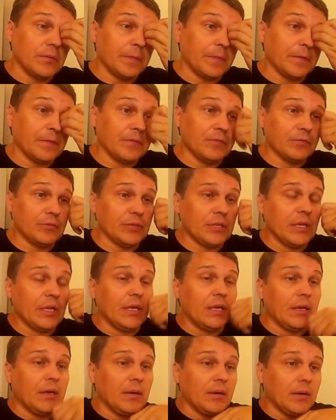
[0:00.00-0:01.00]
Вот.
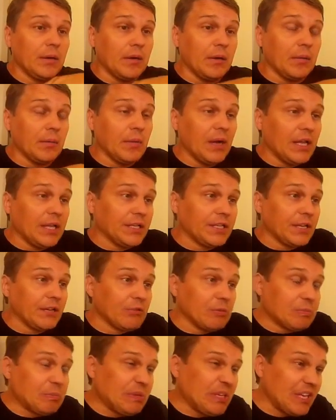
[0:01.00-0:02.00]
А, мало
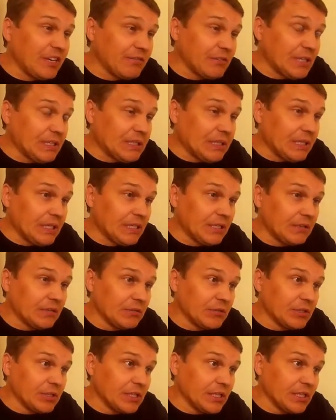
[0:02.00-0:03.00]
того, первые три,
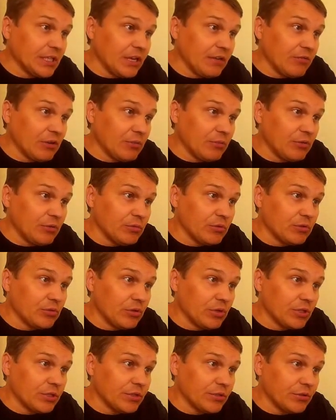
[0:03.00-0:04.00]
вот годовой объем
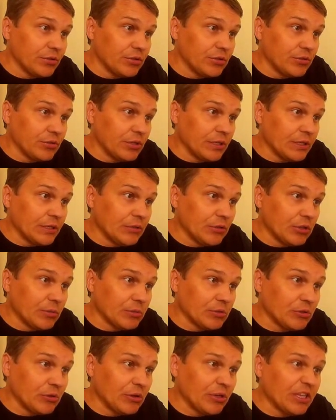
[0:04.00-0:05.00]
стока, слой стока и норма
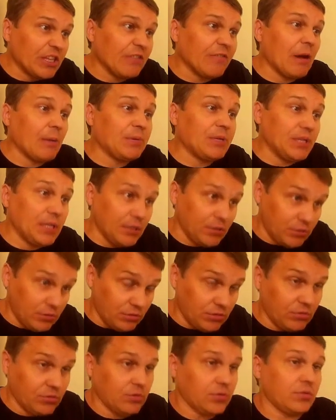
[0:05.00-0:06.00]
стока, это вообще одно и
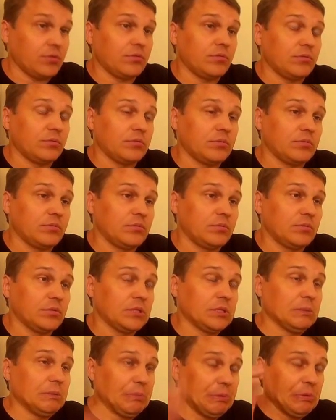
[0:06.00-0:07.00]
то же.
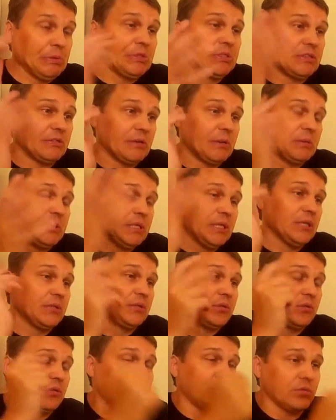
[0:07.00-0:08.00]
Это просто вообще
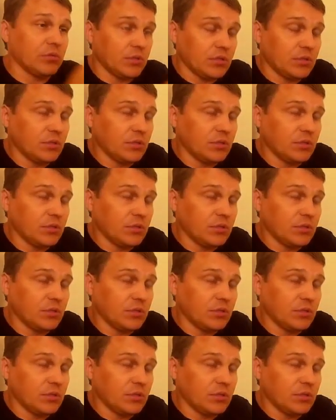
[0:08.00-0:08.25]
одно и то же.